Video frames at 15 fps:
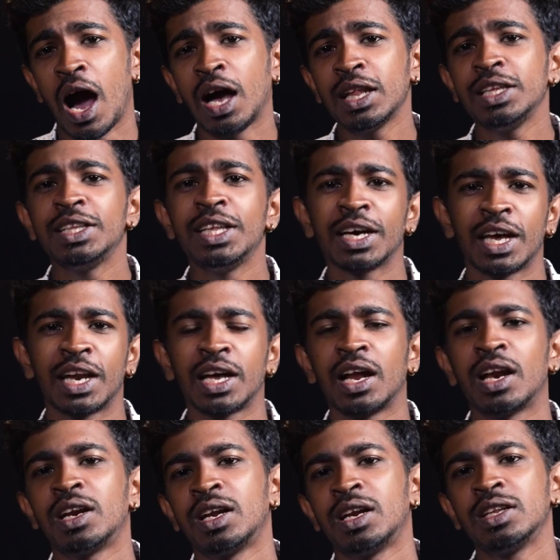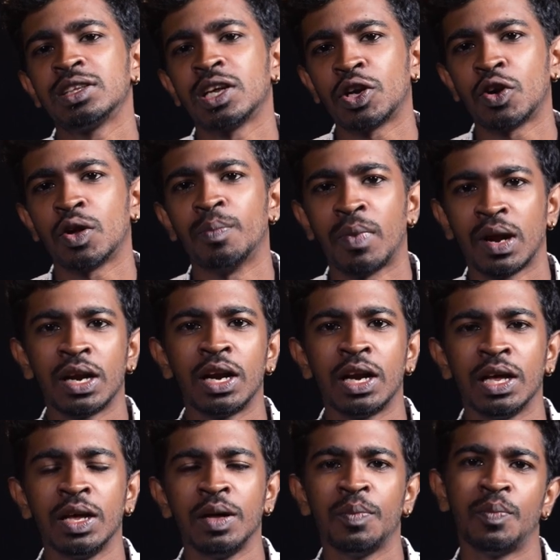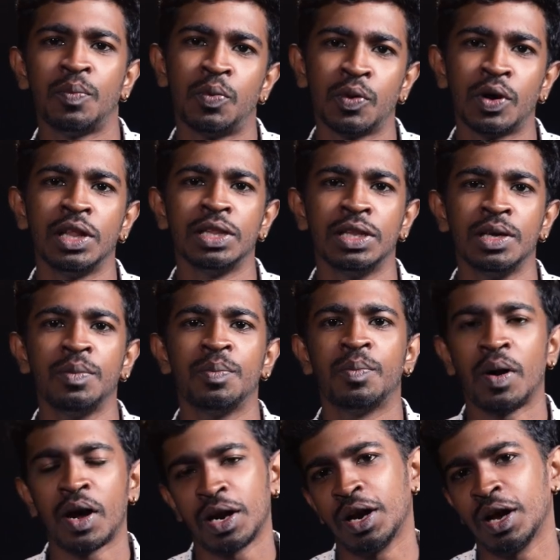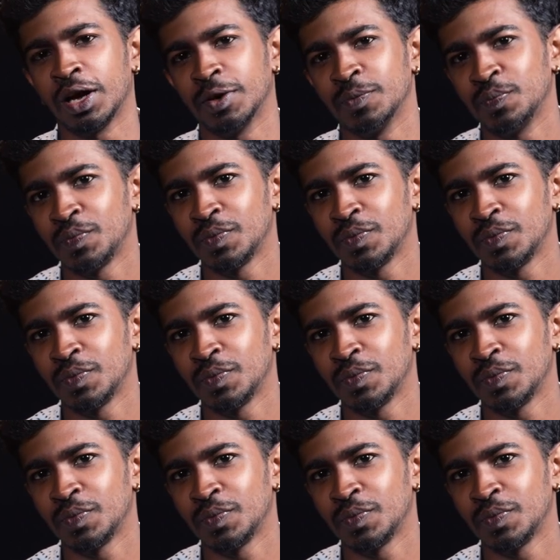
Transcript: ஆதித்ய கரிகாலனான தன்னோட மன்னனை புகழ்ந்து பாடுறாங்க